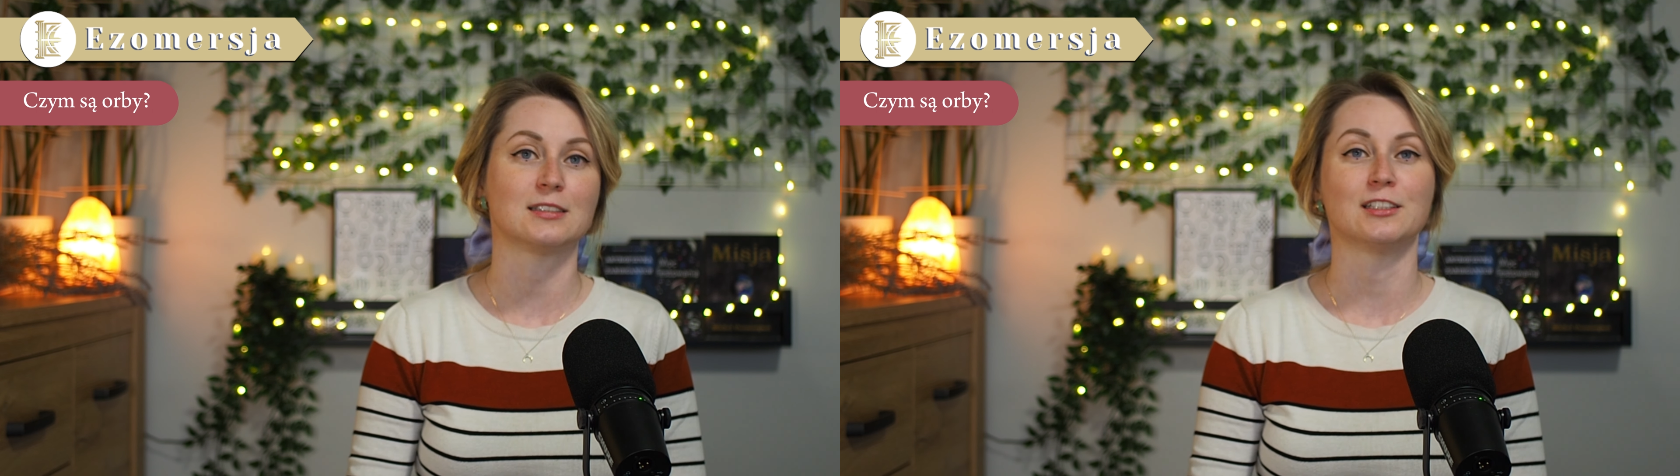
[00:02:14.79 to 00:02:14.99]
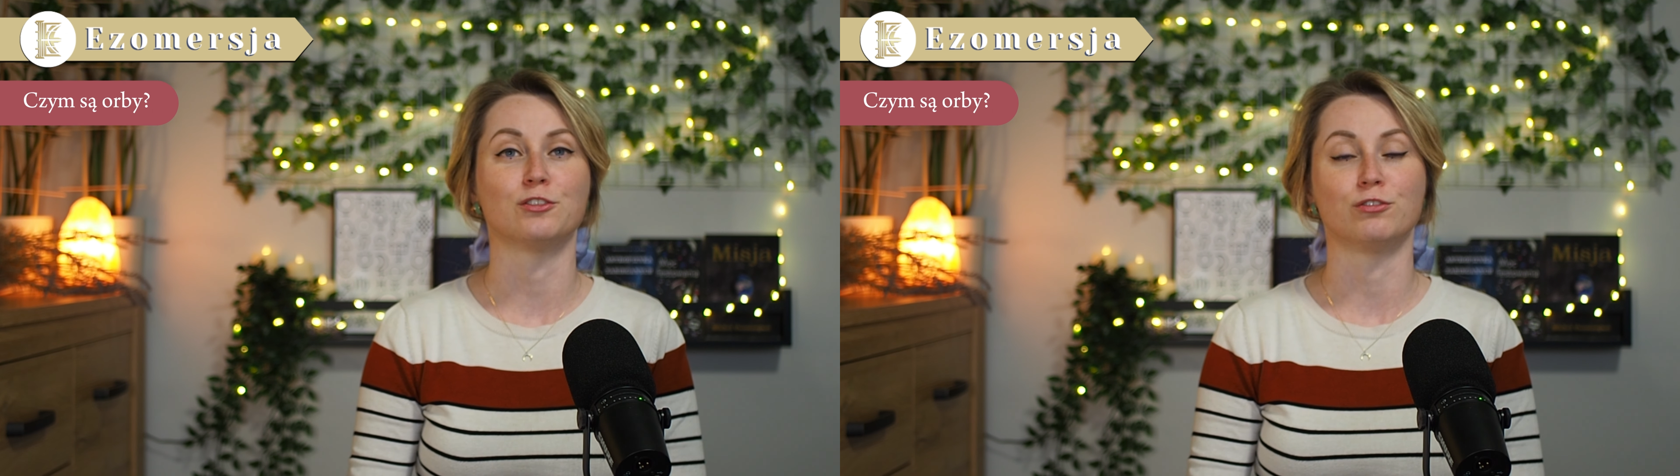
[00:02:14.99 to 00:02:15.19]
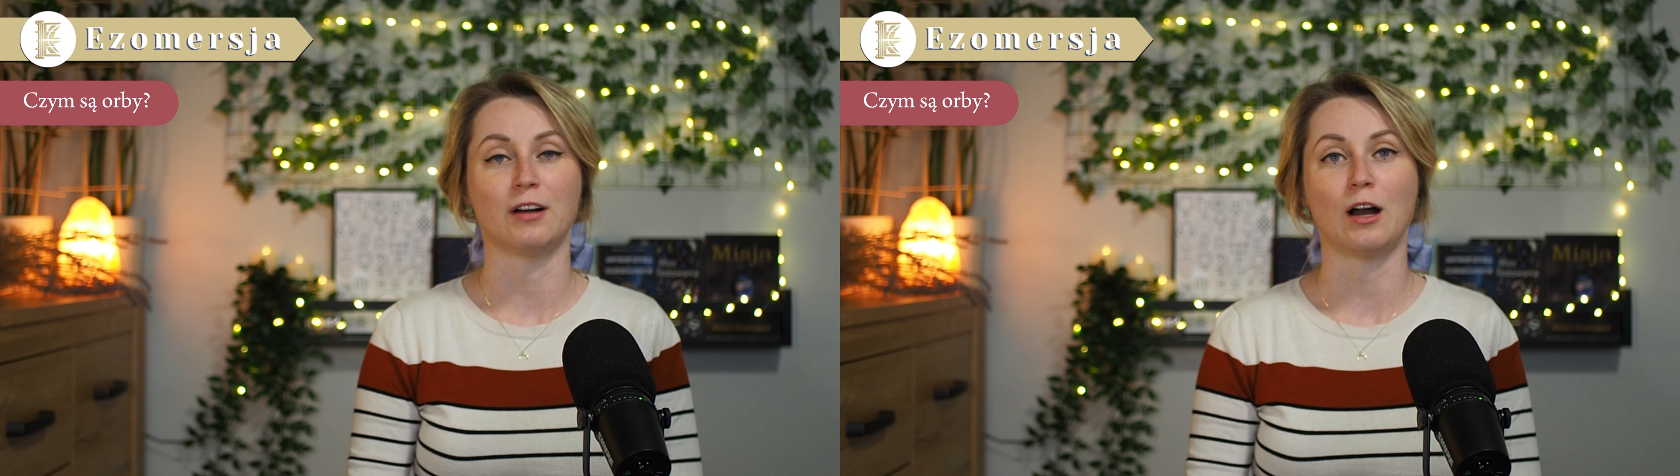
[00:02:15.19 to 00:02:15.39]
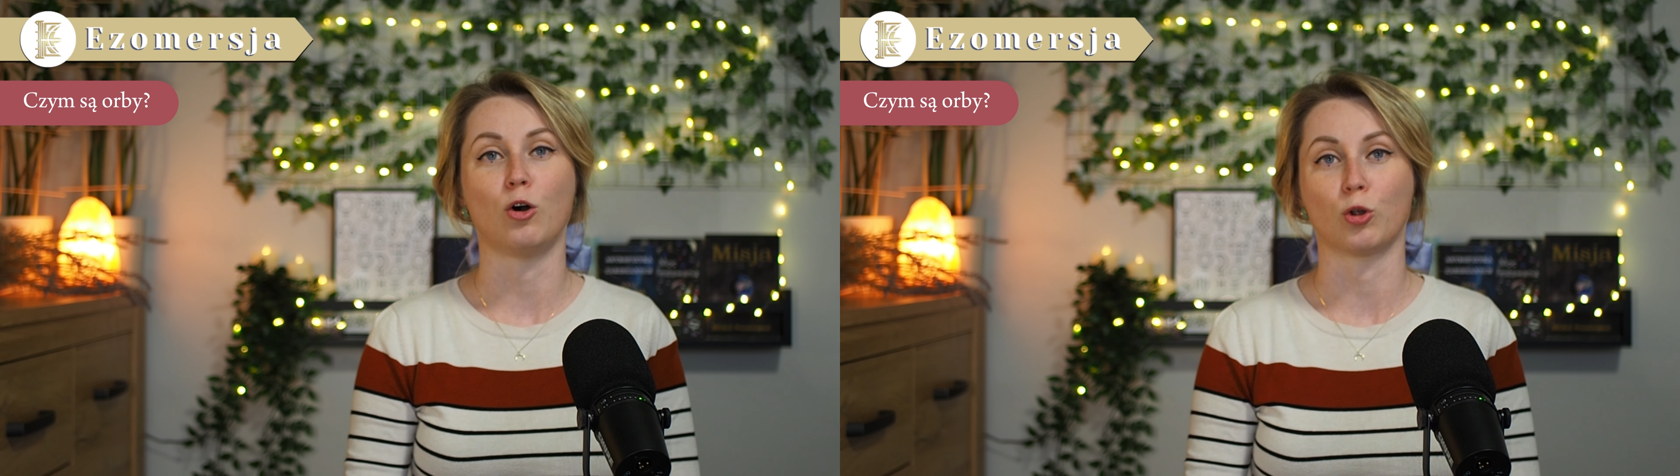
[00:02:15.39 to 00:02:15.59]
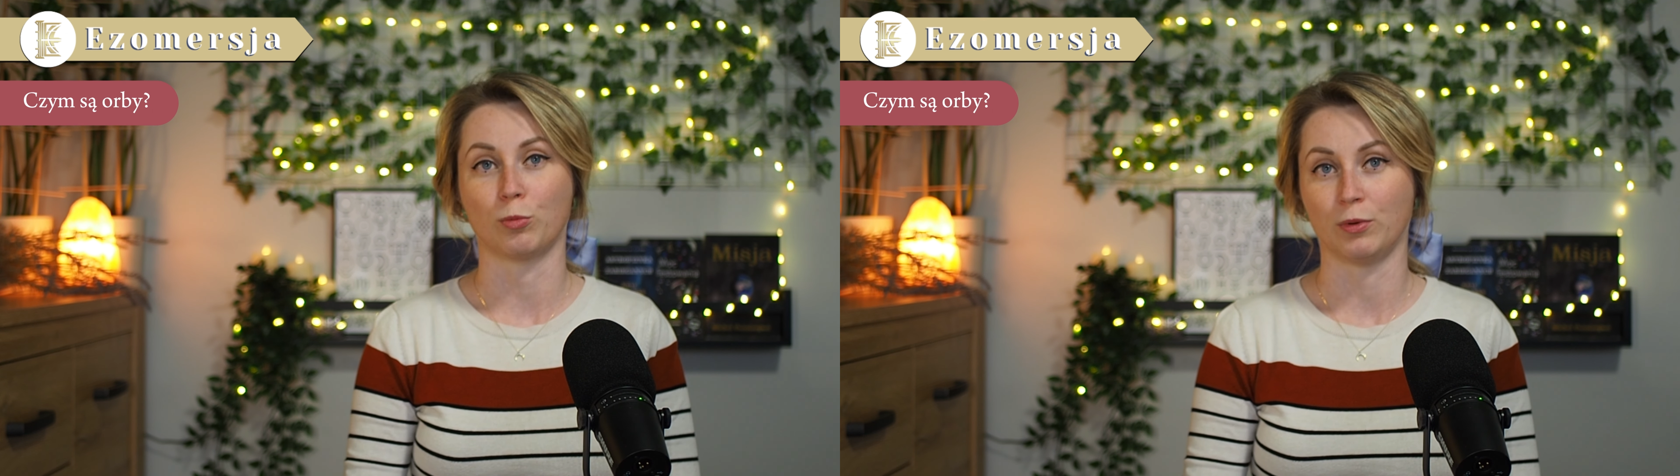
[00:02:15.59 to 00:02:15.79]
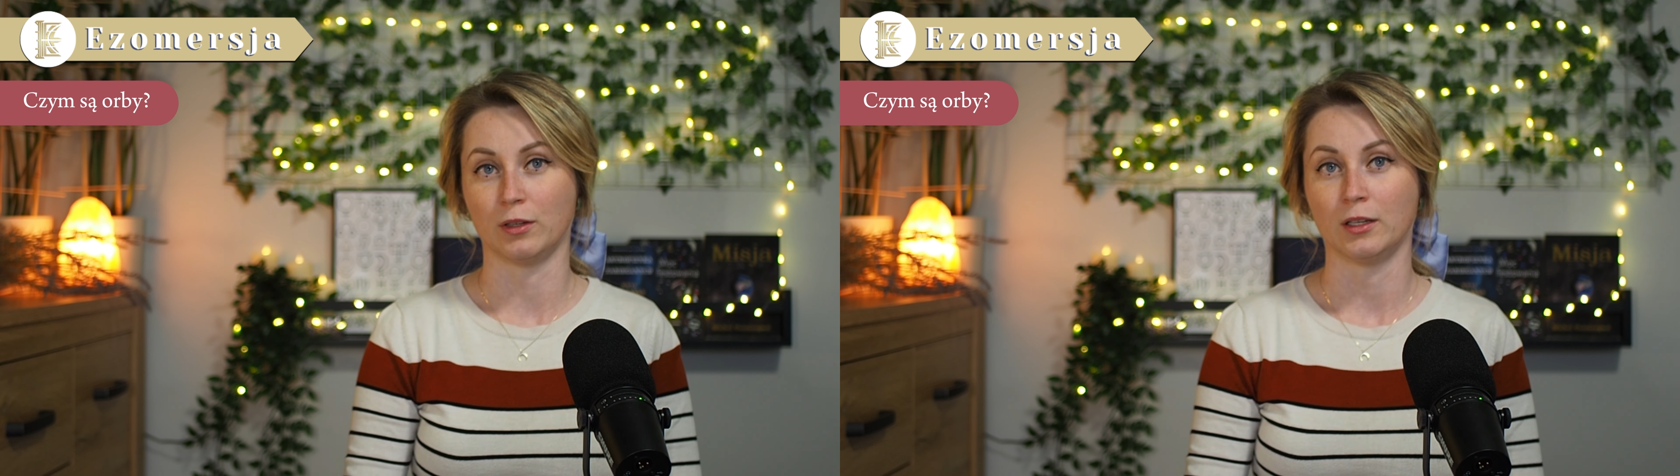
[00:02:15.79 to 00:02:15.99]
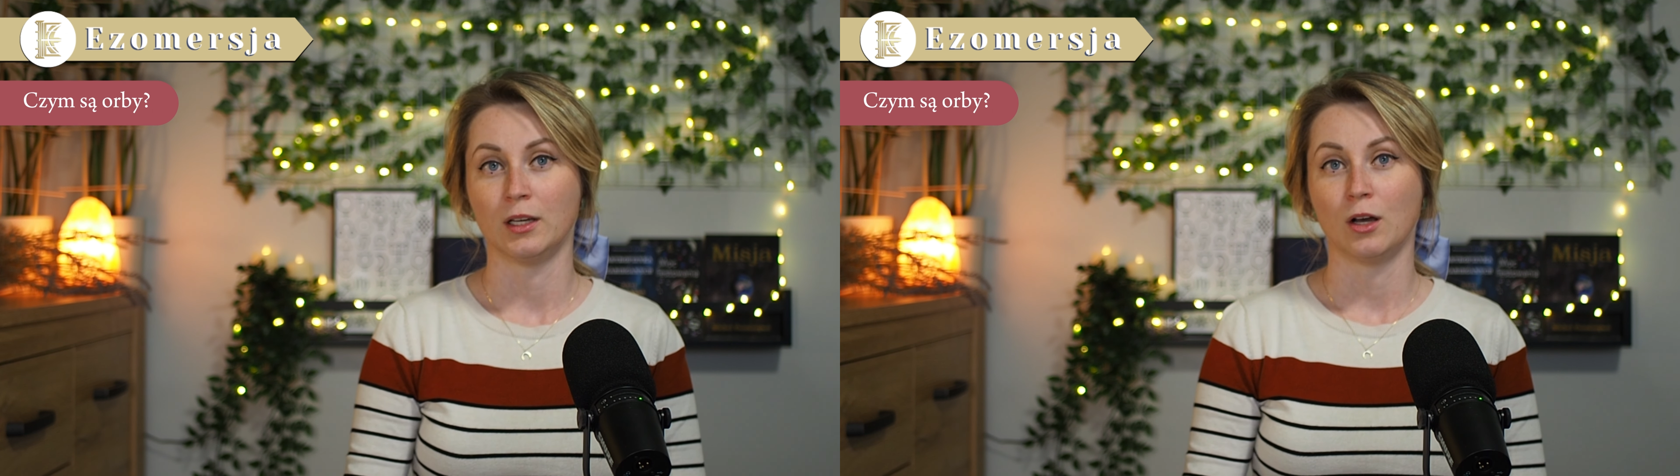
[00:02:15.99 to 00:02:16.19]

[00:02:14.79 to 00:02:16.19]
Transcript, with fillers: nie dwa orby,